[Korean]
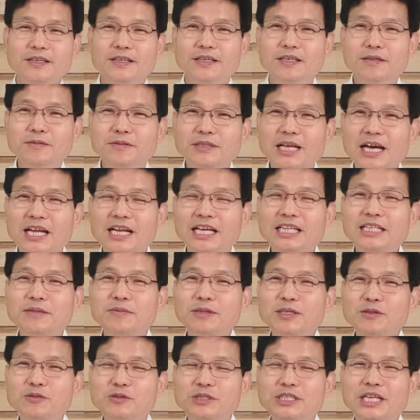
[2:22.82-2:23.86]
여러분
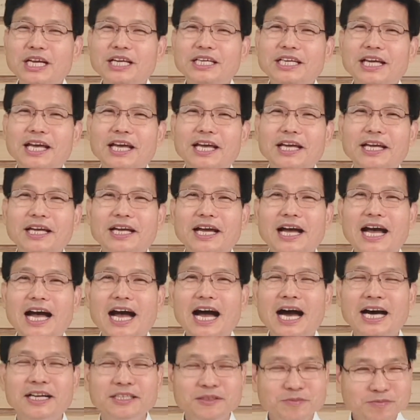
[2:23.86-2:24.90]
하나님이 우리에게
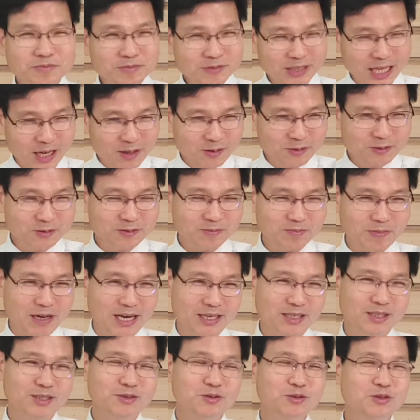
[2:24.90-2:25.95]
아름다운
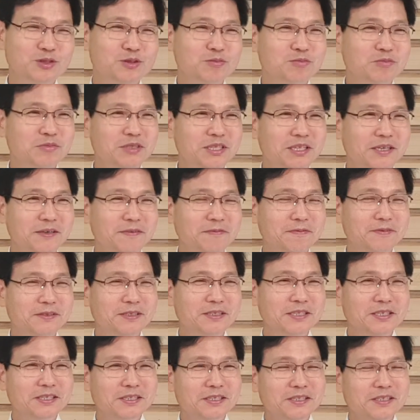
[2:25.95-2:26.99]
말을 줬습니다.
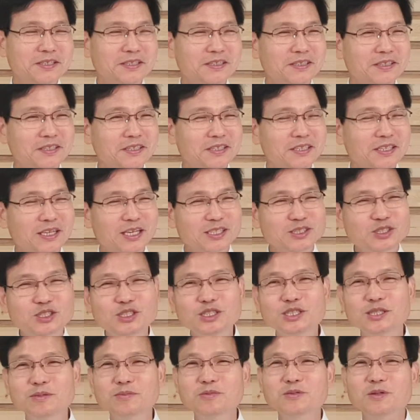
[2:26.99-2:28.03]

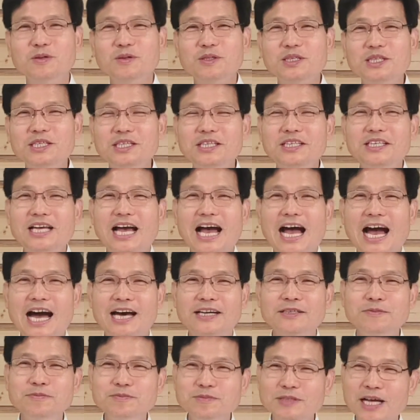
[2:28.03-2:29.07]
지금도 이
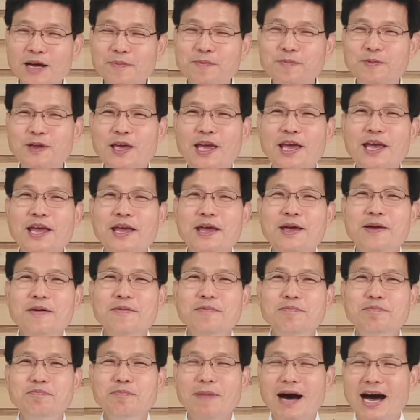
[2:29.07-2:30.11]
아름답게
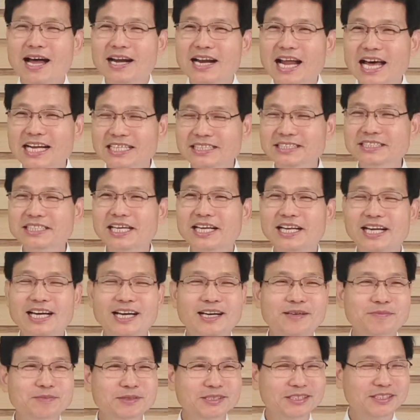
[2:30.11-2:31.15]
말하는
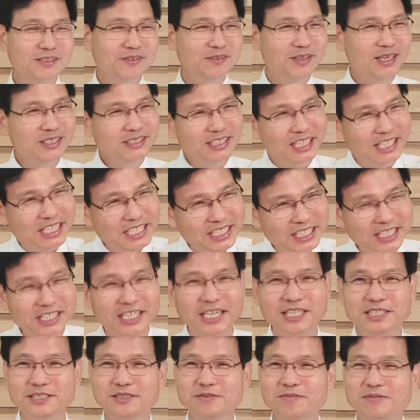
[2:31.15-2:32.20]
사람은 굉장히
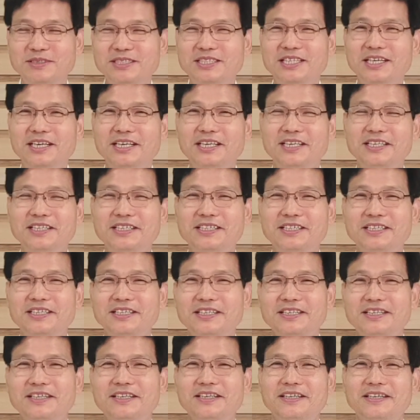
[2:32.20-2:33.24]
인기가 있습니다.
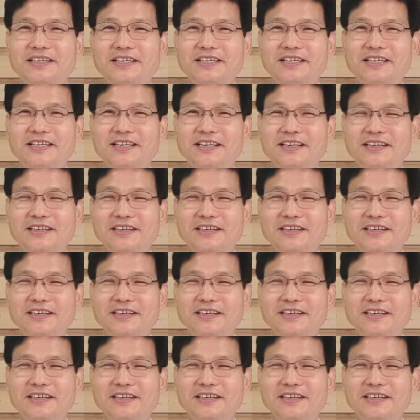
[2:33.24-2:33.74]
예.